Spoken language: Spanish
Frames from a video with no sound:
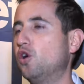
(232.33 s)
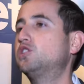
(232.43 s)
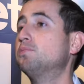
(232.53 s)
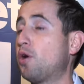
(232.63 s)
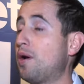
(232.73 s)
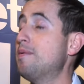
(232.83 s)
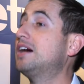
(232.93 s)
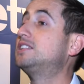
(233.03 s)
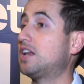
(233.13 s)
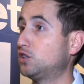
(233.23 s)
No es un problema
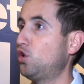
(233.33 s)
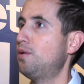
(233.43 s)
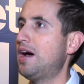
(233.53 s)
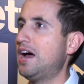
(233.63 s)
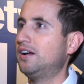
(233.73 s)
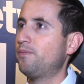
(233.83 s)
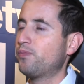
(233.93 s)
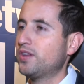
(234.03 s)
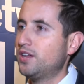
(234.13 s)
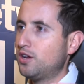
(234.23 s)
que se resuelva
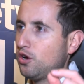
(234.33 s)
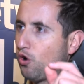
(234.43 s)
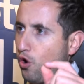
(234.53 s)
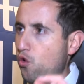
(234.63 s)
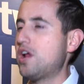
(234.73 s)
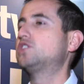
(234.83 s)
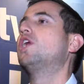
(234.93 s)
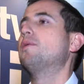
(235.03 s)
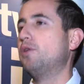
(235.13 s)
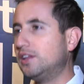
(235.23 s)
con una
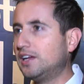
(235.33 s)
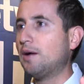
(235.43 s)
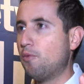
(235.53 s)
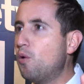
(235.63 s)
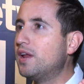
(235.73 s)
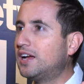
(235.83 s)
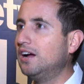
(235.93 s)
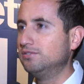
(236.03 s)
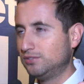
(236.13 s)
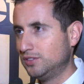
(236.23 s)
sola política
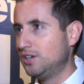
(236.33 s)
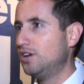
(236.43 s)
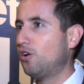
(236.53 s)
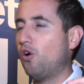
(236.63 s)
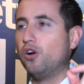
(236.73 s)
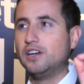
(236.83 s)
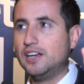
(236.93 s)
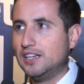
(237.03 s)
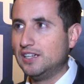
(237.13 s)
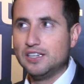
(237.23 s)
pública, con
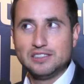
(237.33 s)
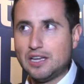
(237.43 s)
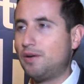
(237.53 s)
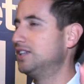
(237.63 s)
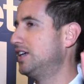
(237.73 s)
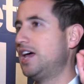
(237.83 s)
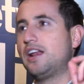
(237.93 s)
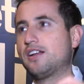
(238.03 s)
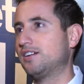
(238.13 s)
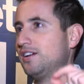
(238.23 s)
eh,
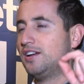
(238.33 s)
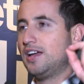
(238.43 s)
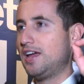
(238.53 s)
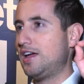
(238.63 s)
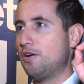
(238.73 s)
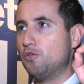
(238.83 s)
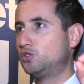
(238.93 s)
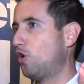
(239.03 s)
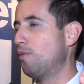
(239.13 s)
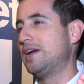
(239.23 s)
establecer eh, un
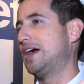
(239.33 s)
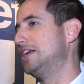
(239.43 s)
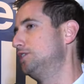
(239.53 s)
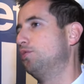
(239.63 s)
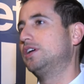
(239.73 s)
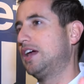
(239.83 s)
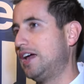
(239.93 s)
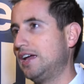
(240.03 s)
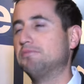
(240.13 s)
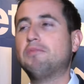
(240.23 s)
solo mecanismo y
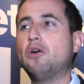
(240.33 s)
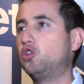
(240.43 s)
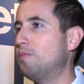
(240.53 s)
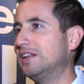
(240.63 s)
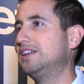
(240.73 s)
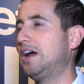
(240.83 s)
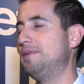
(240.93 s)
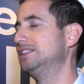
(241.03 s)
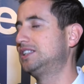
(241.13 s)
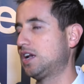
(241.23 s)
que
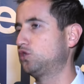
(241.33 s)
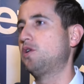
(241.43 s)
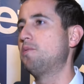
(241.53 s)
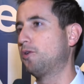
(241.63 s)
automáticamente se resuelve el